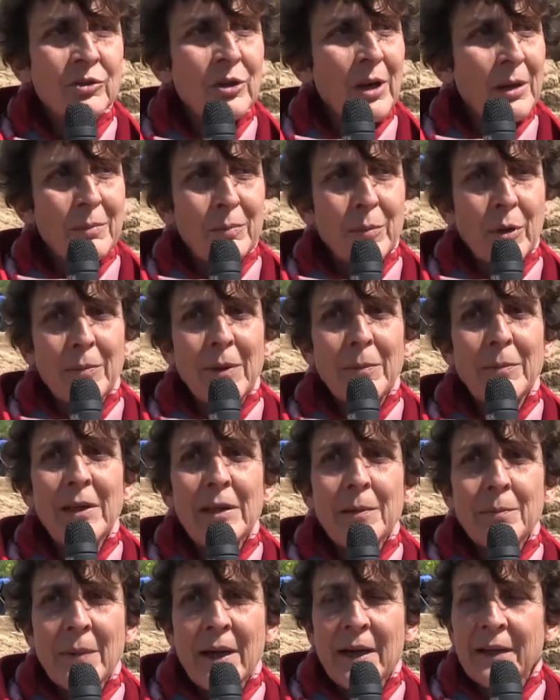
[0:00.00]
cioè
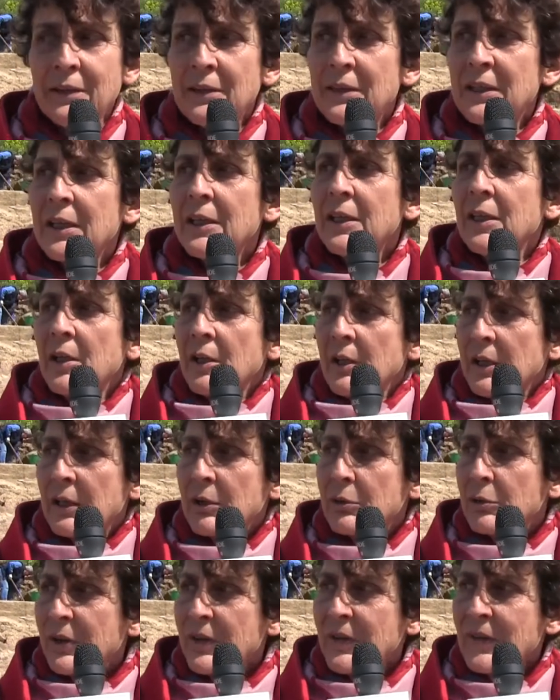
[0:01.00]
probabilmente
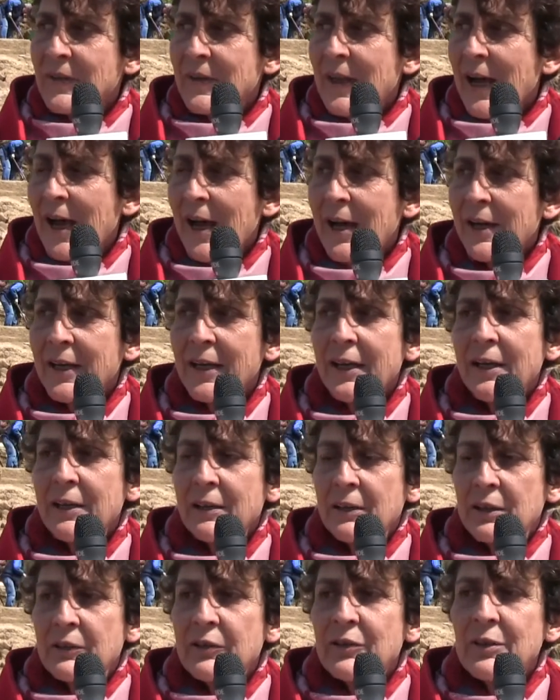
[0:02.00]
in quest'area eh,